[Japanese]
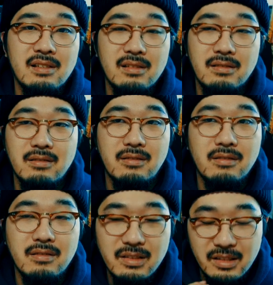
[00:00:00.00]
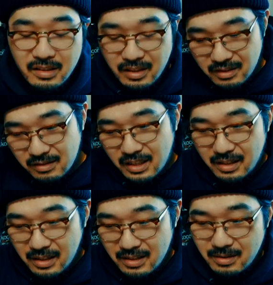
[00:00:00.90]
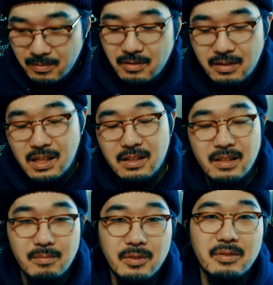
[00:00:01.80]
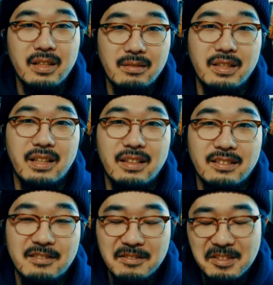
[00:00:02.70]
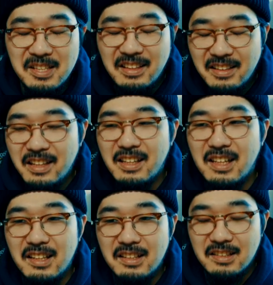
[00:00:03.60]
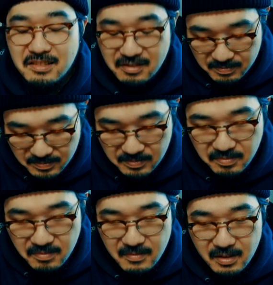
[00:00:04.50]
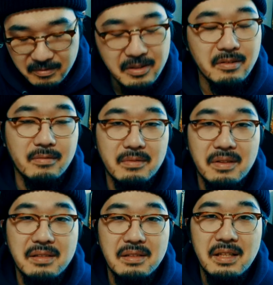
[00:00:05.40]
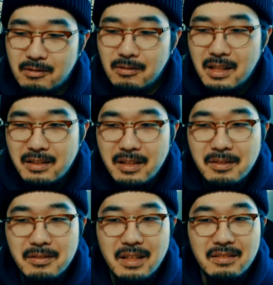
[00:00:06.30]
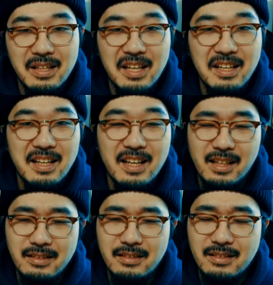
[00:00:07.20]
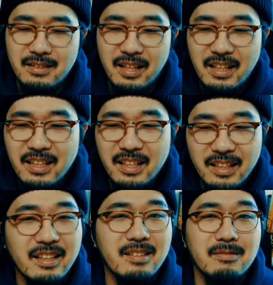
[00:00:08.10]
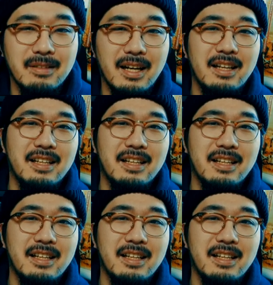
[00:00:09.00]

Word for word: すると意識が抜けて自分の体に戻れるみたいな、この設定が面白いと思います。広角機動隊のねあの敵で出てきそうな